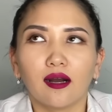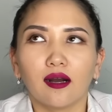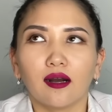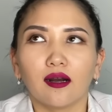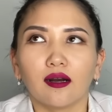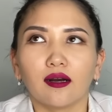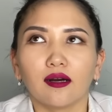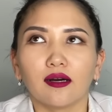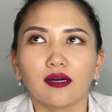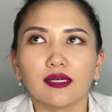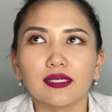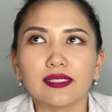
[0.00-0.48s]

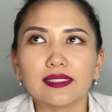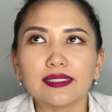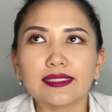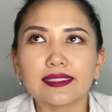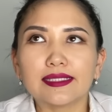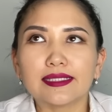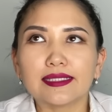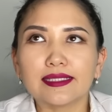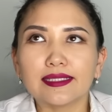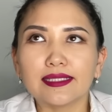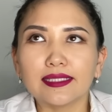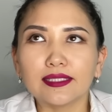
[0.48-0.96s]
а,
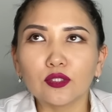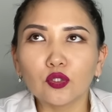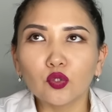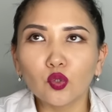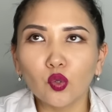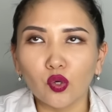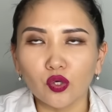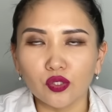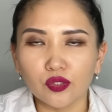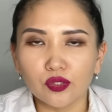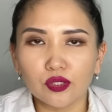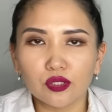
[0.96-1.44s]

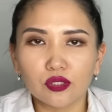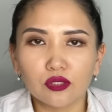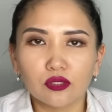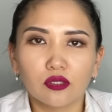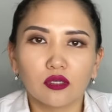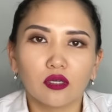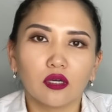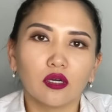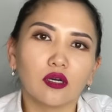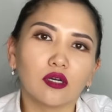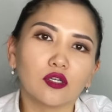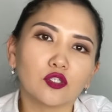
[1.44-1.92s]
стеноз
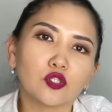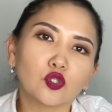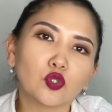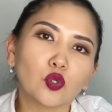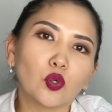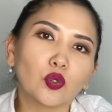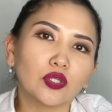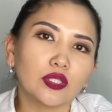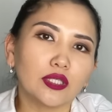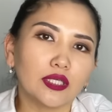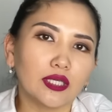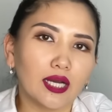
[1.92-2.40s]

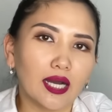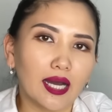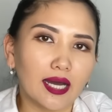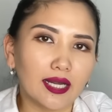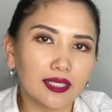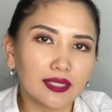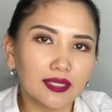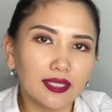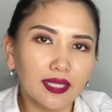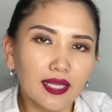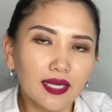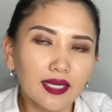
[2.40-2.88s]
сонных
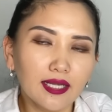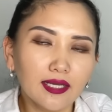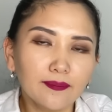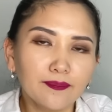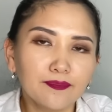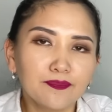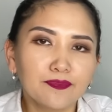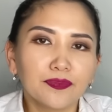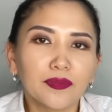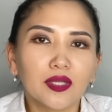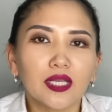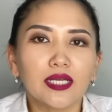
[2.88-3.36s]
артерий,
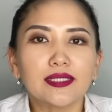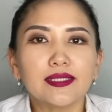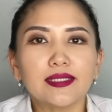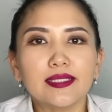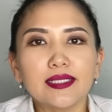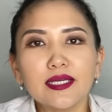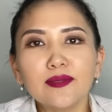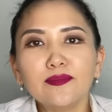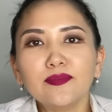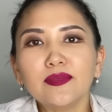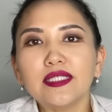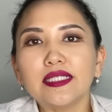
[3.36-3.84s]

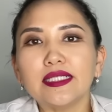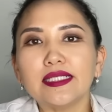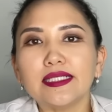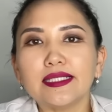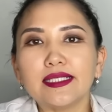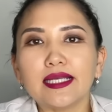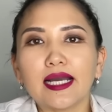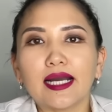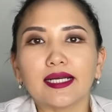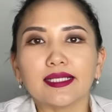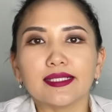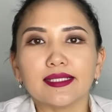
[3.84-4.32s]
тем
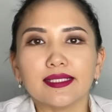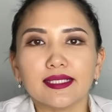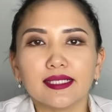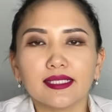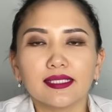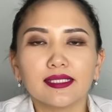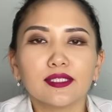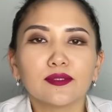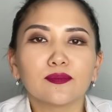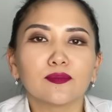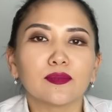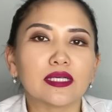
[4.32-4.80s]
нельзя
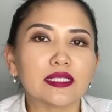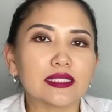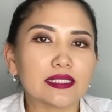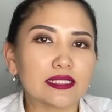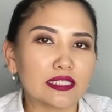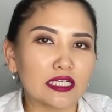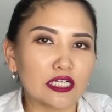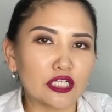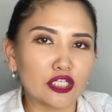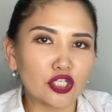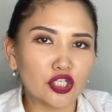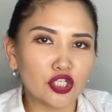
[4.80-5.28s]
делать
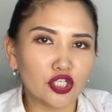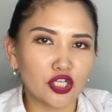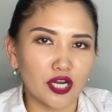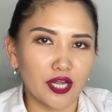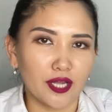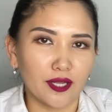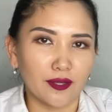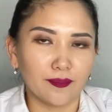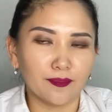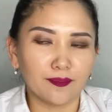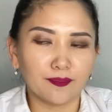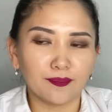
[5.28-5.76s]
массаж
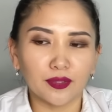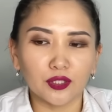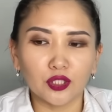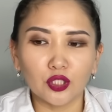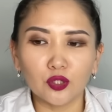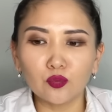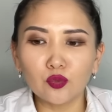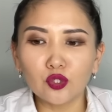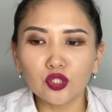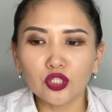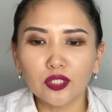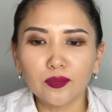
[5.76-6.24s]
шеи,
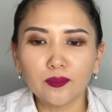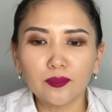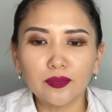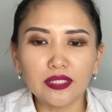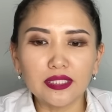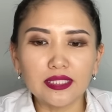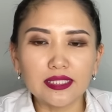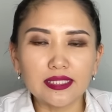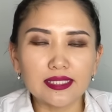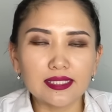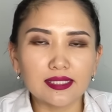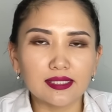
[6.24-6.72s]
потому что мы
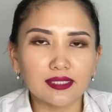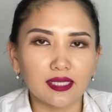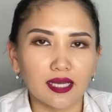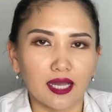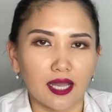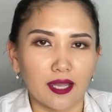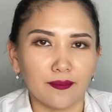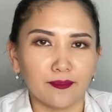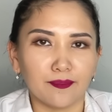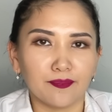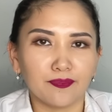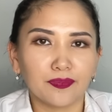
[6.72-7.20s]
не
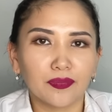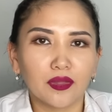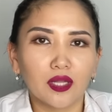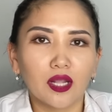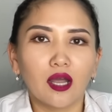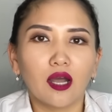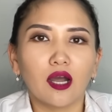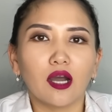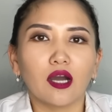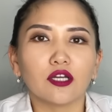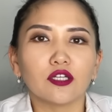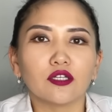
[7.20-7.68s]
знаем,
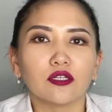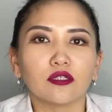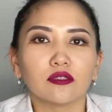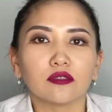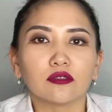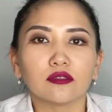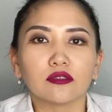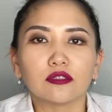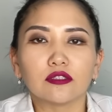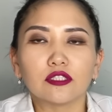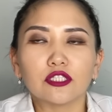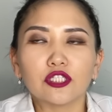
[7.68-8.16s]
а,
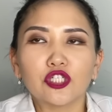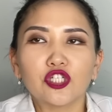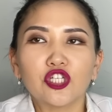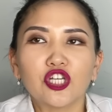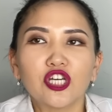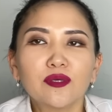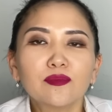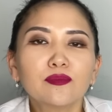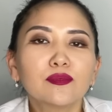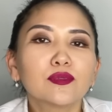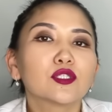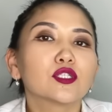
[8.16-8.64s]
э,
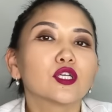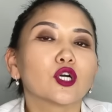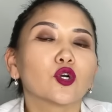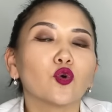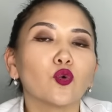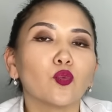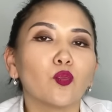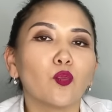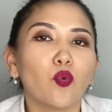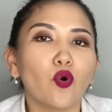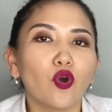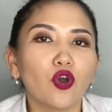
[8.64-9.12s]
чем
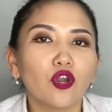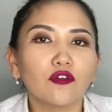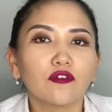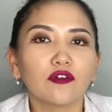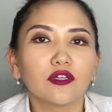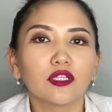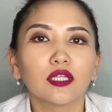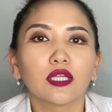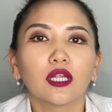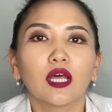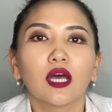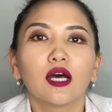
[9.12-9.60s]

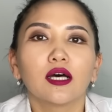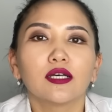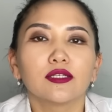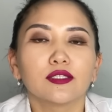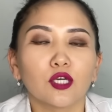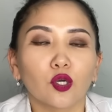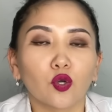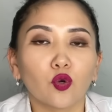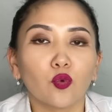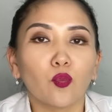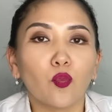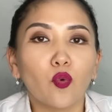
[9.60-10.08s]
закупорен,
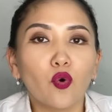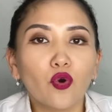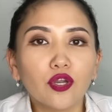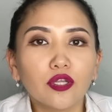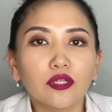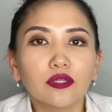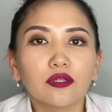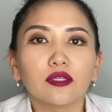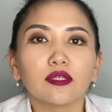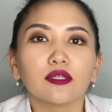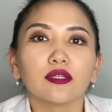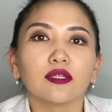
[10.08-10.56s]

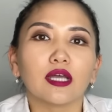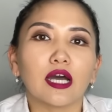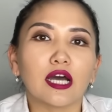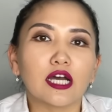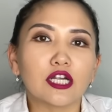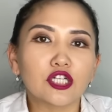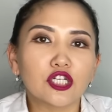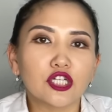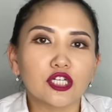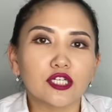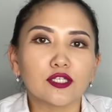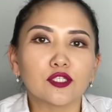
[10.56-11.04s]
закупорен
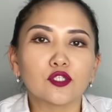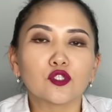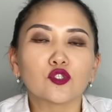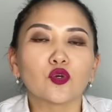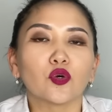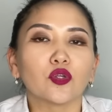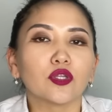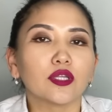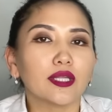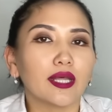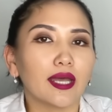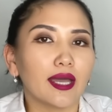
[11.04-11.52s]
наша
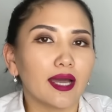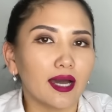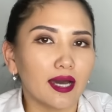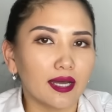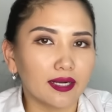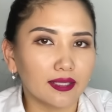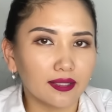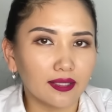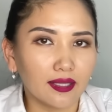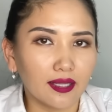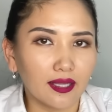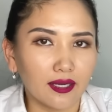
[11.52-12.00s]
сонная
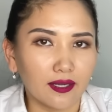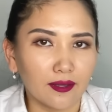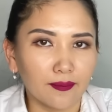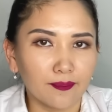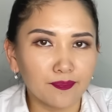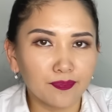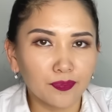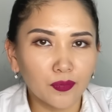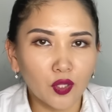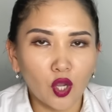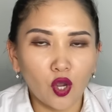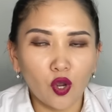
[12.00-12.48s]
артерия.
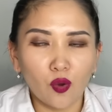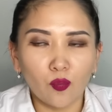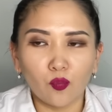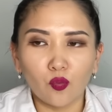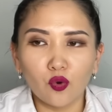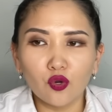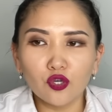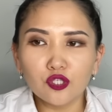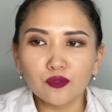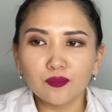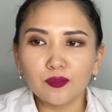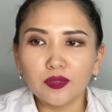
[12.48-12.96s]

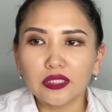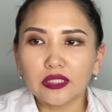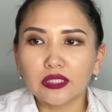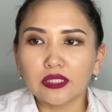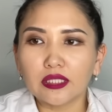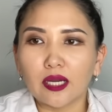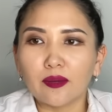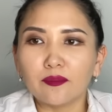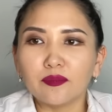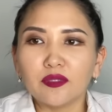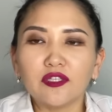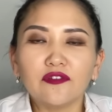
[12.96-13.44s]
Может быть,
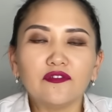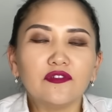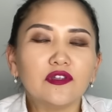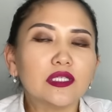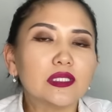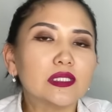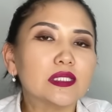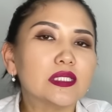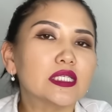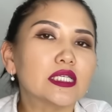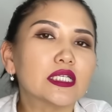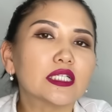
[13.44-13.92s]
там
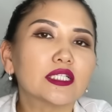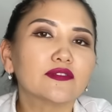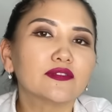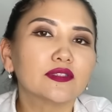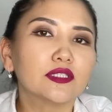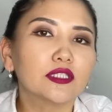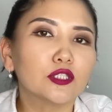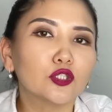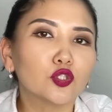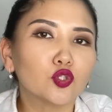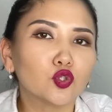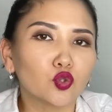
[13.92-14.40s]

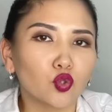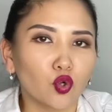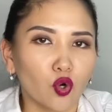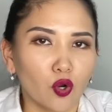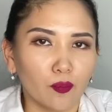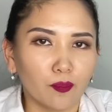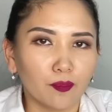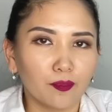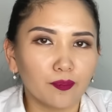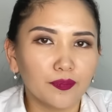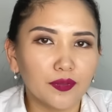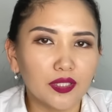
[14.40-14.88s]
нефиксированный
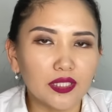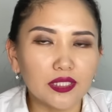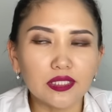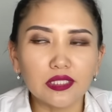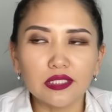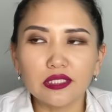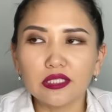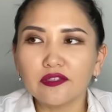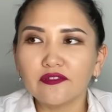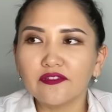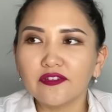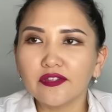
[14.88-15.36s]
тромб.
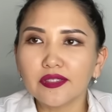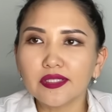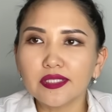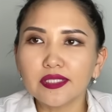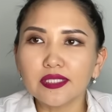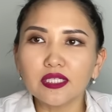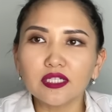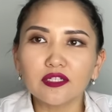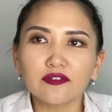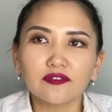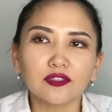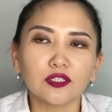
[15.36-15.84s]
Если
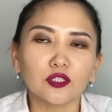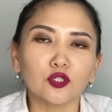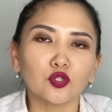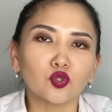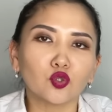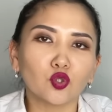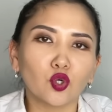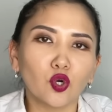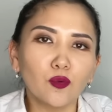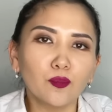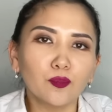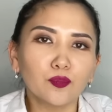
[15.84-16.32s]
нефиксированный
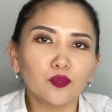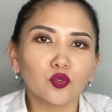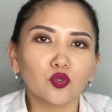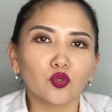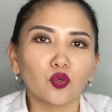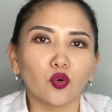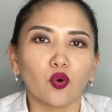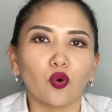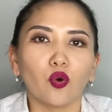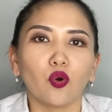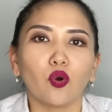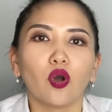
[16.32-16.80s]
тромб,
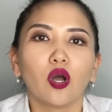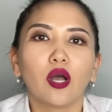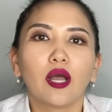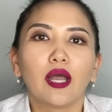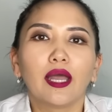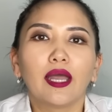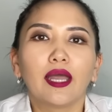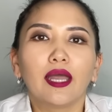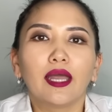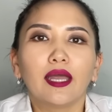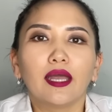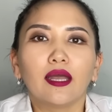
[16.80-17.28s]
то
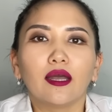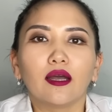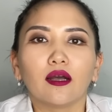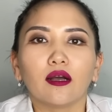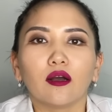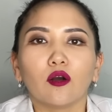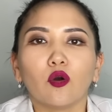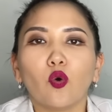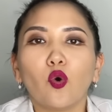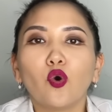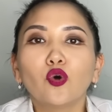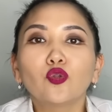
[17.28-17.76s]

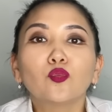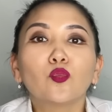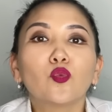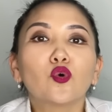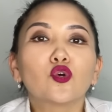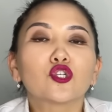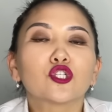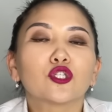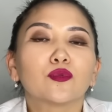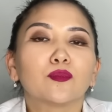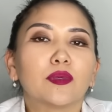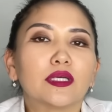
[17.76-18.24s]
э, он
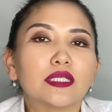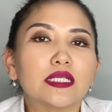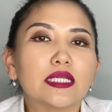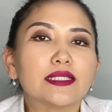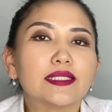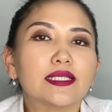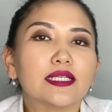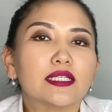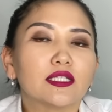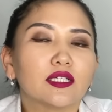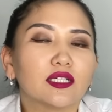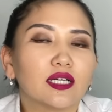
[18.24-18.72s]
может
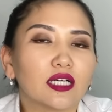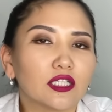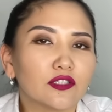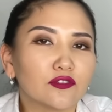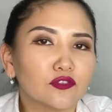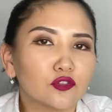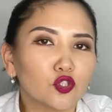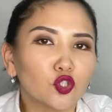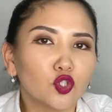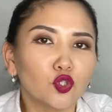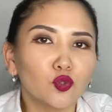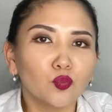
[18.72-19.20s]
полететь в
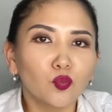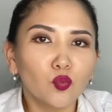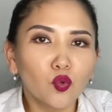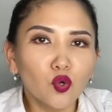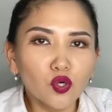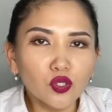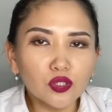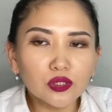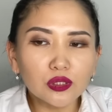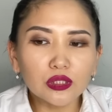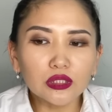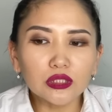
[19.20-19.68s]
головной
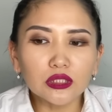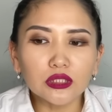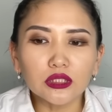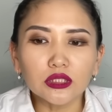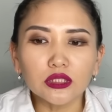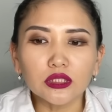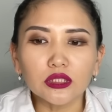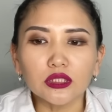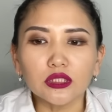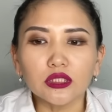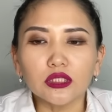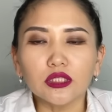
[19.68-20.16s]
мозг,
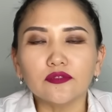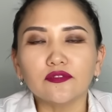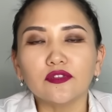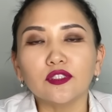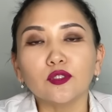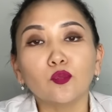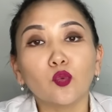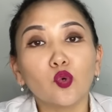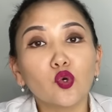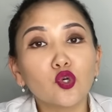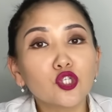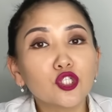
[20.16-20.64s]
и вы
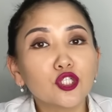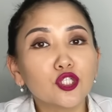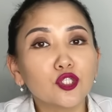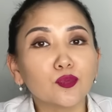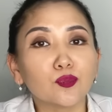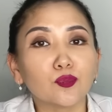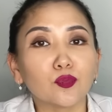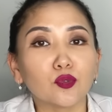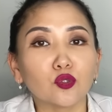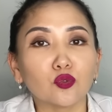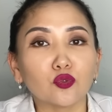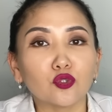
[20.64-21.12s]
можете
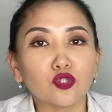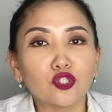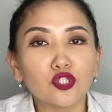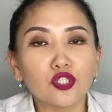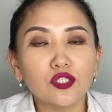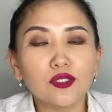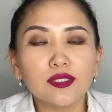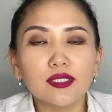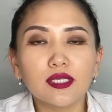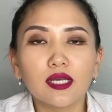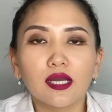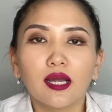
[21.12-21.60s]

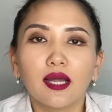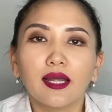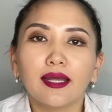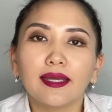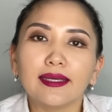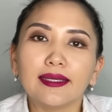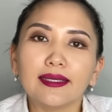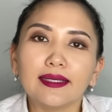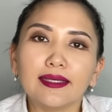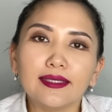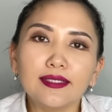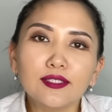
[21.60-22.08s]
получить
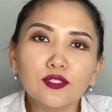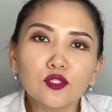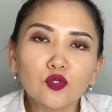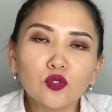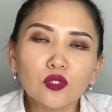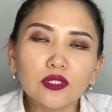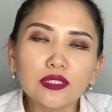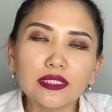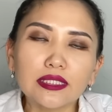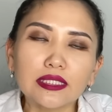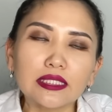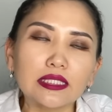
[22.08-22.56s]

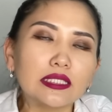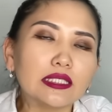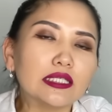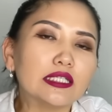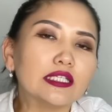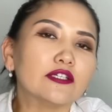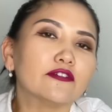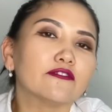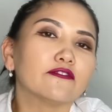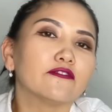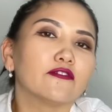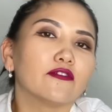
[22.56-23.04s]
инсульт или
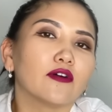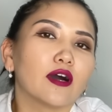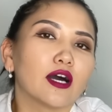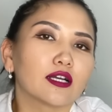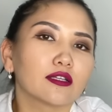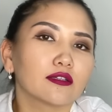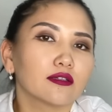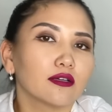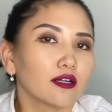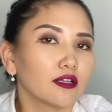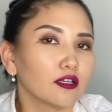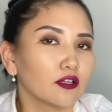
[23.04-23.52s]

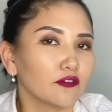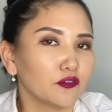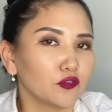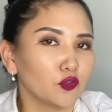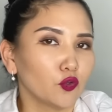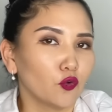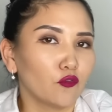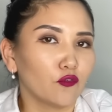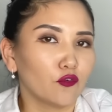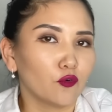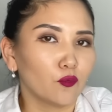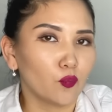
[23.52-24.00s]
инфаркт
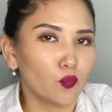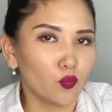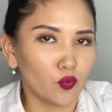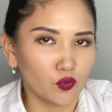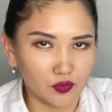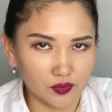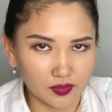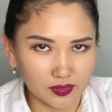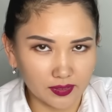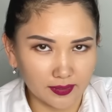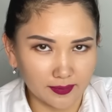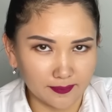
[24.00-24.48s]
головного
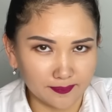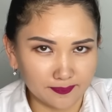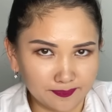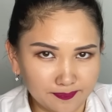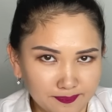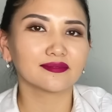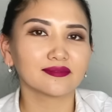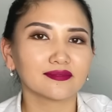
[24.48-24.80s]
мозга.